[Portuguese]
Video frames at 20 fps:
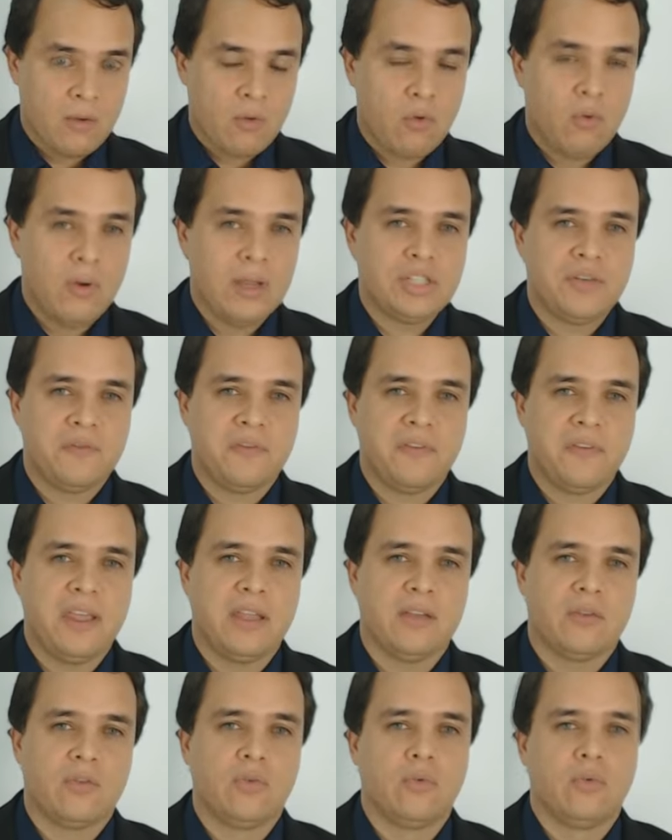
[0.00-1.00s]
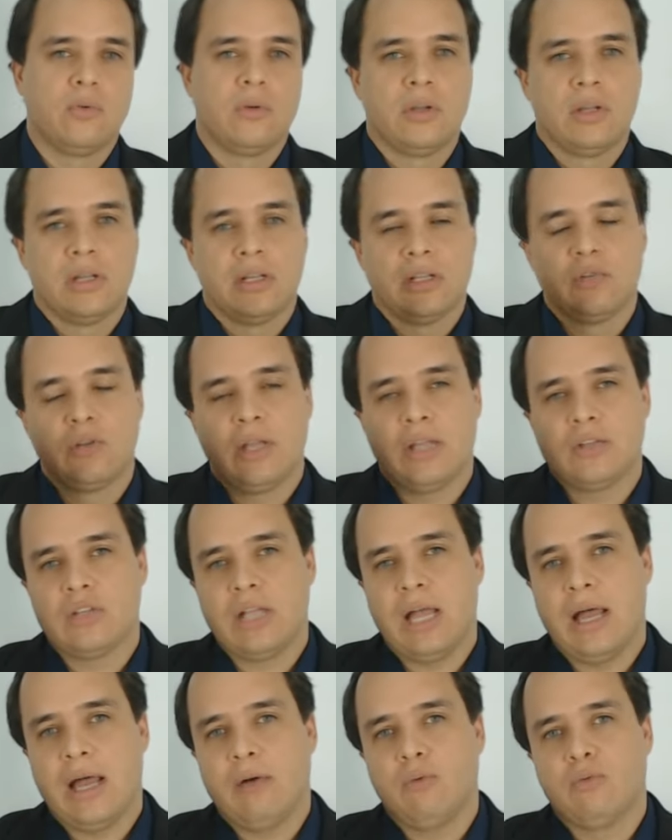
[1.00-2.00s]
com o advento do,
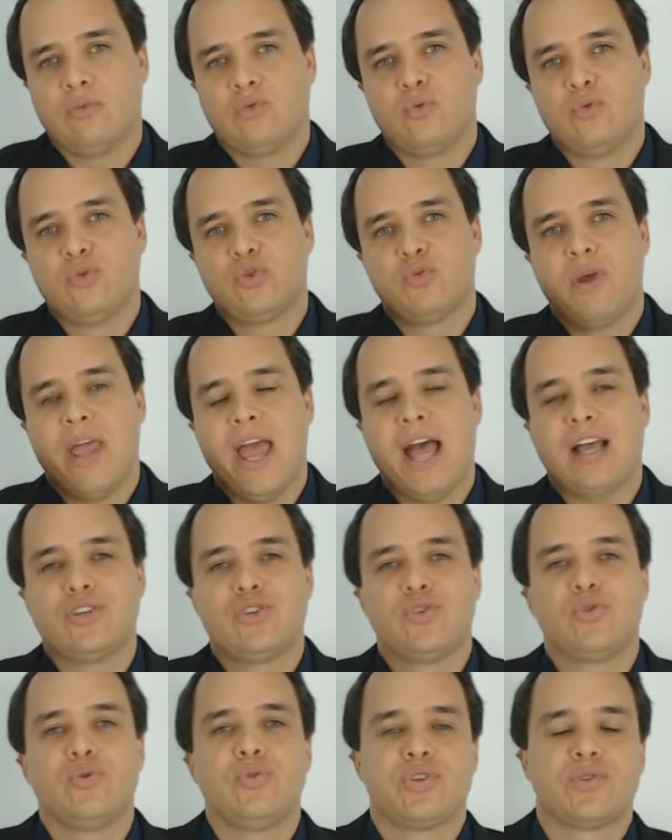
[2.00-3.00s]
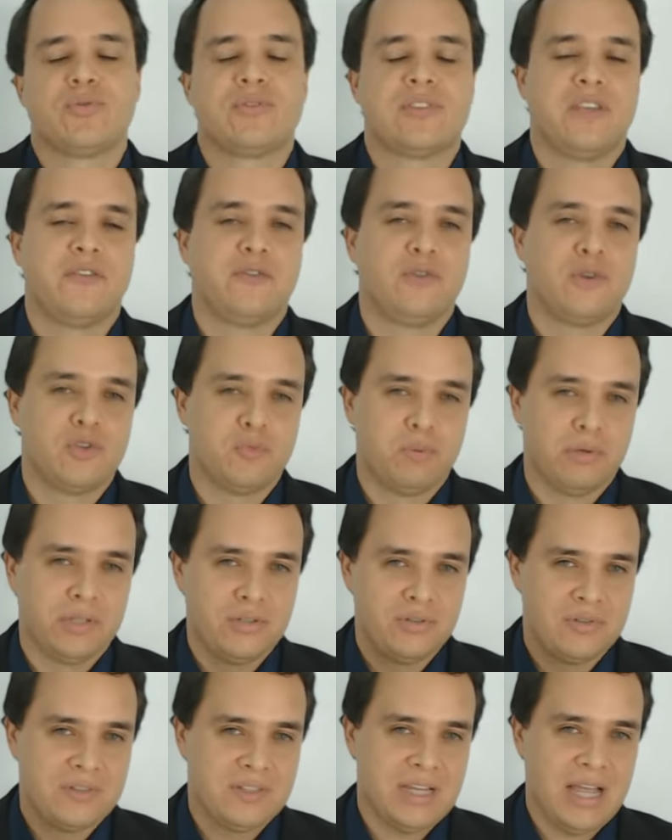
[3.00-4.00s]
da, do último reajuste que os servidores do
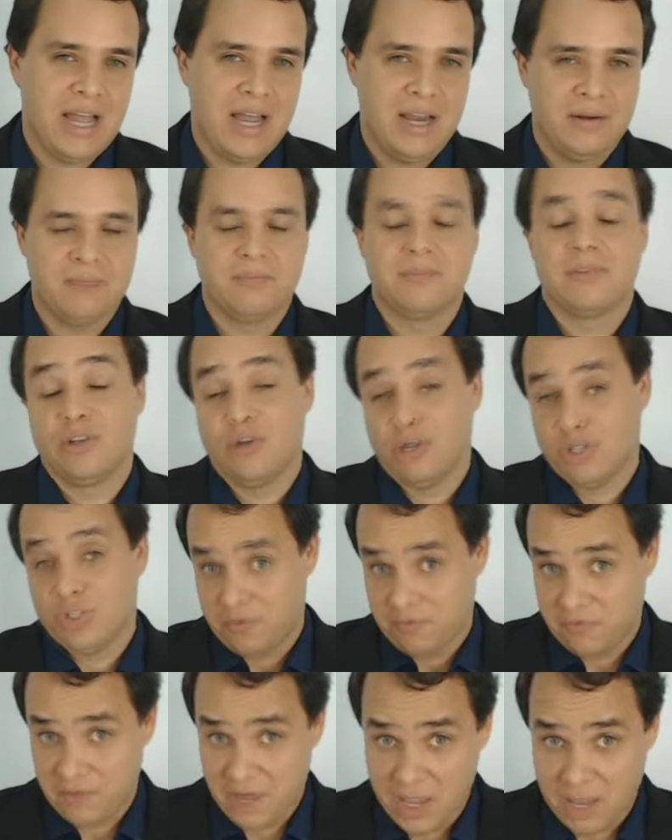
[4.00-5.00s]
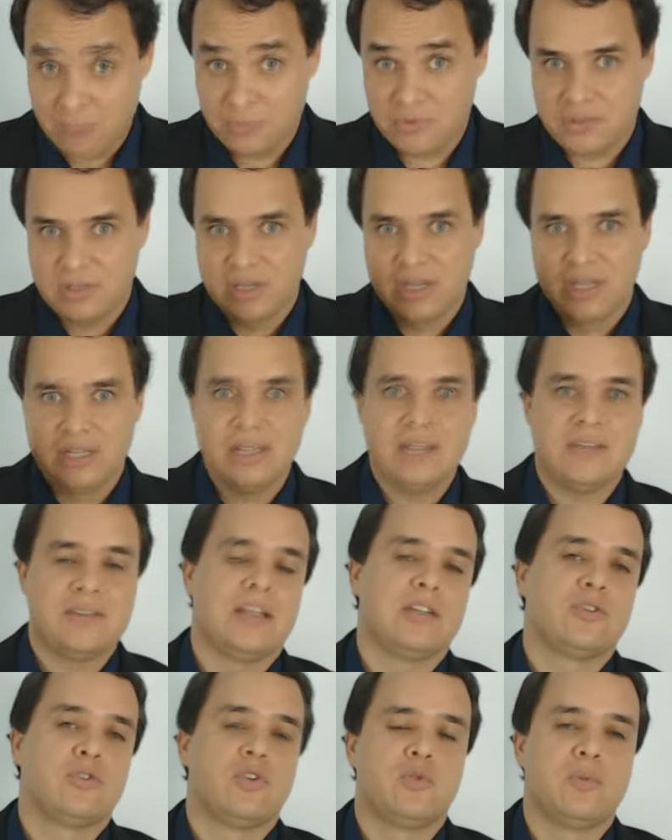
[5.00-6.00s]
Poder Judiciário nós tivemos
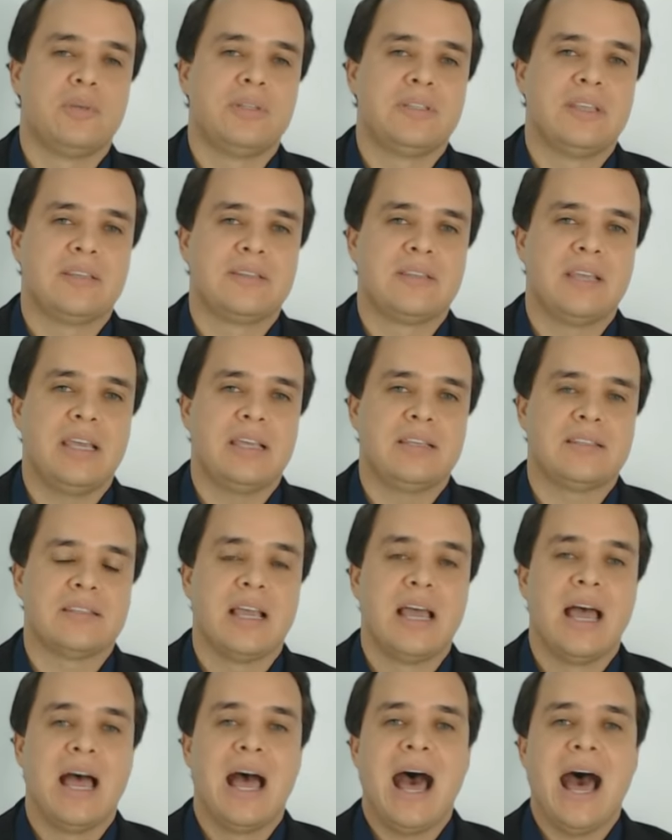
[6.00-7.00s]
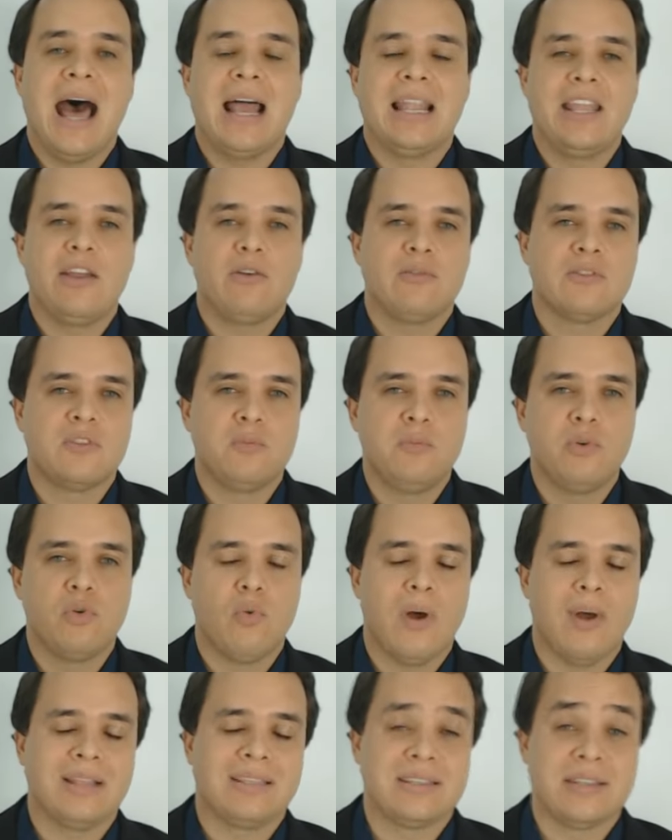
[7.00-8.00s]
nesse ano de 2016, a Lei
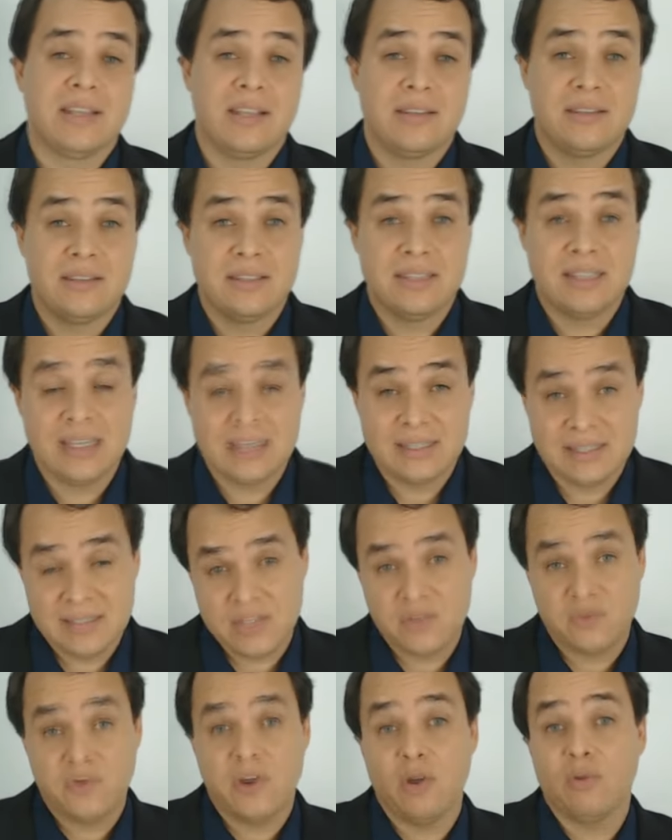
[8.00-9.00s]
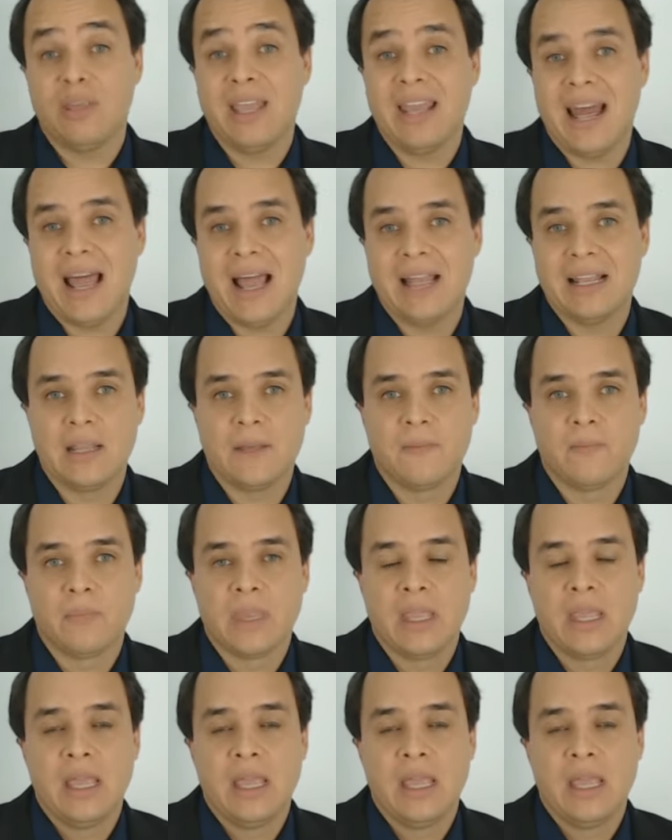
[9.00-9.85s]
11.416 foi alterada.